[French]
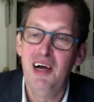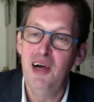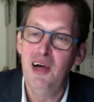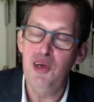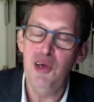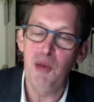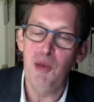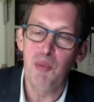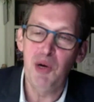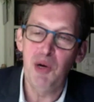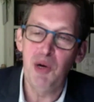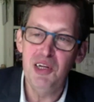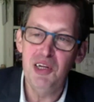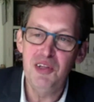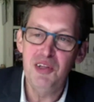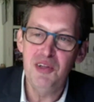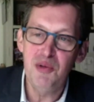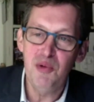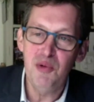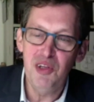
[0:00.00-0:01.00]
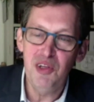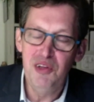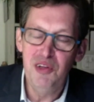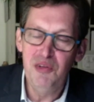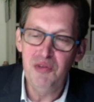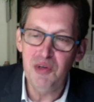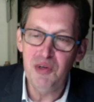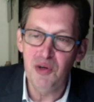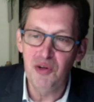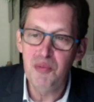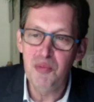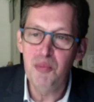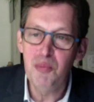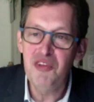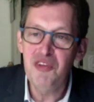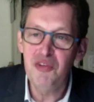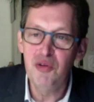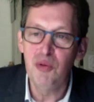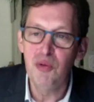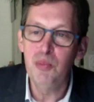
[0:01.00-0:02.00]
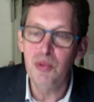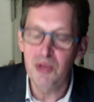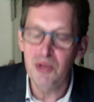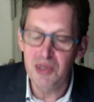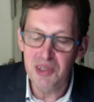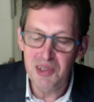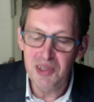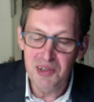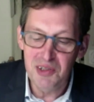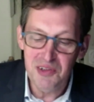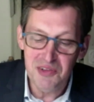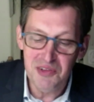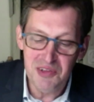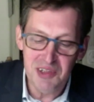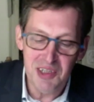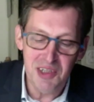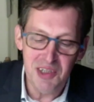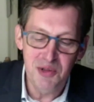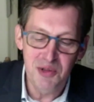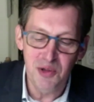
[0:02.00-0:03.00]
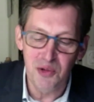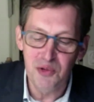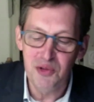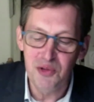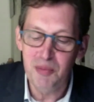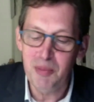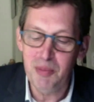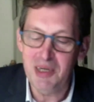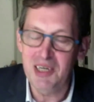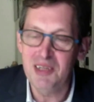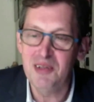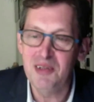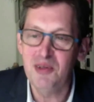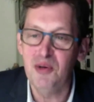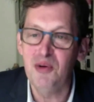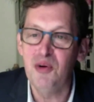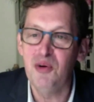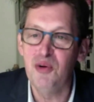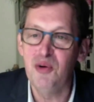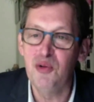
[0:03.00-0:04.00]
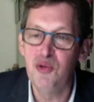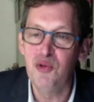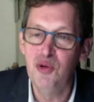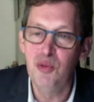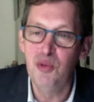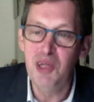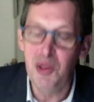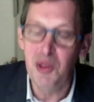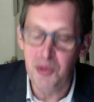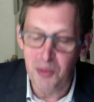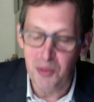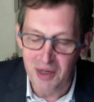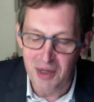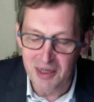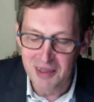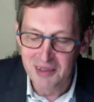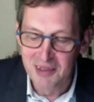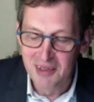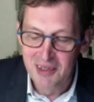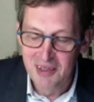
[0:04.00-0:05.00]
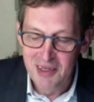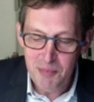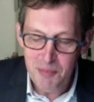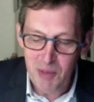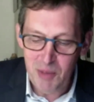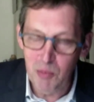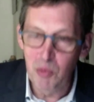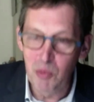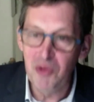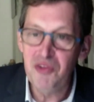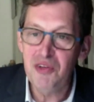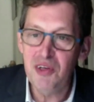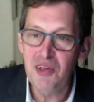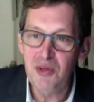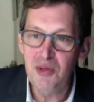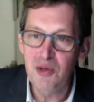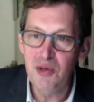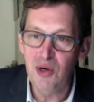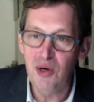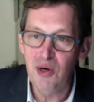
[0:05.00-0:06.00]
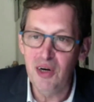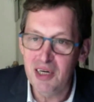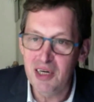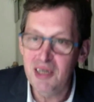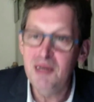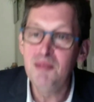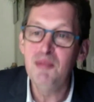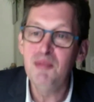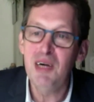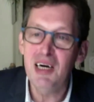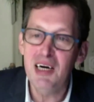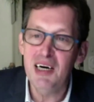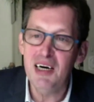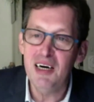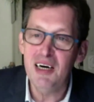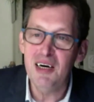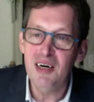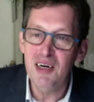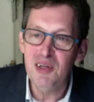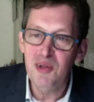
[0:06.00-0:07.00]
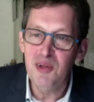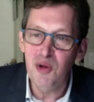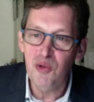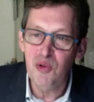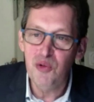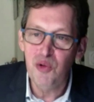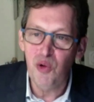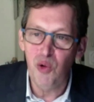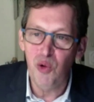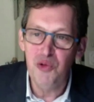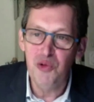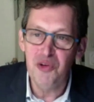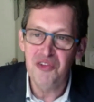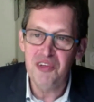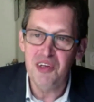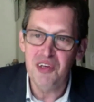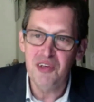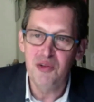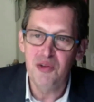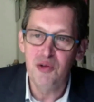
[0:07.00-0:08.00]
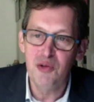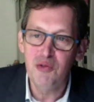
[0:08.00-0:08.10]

et après, il a été eu différentes missions pour l'Église. Il a été ordonné prêtre en 2003 par Monseigneur Ray dans, le diocèse de